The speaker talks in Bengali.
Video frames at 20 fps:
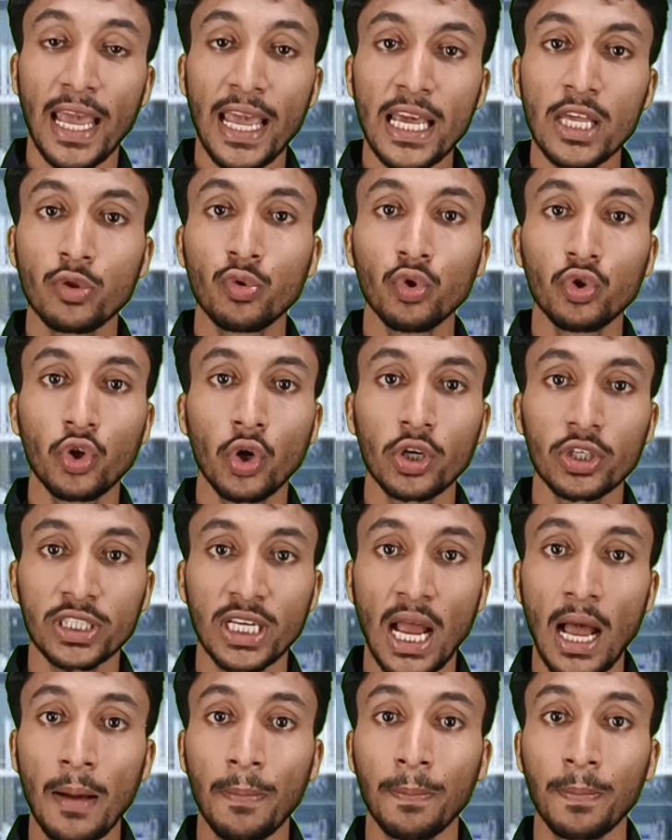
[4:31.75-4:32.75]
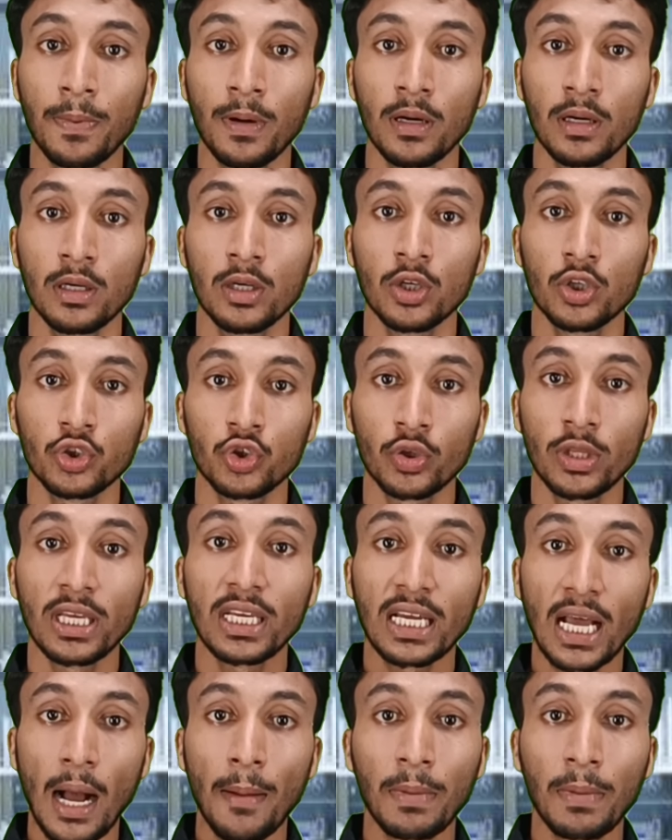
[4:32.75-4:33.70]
এই দুটো সাপ যদি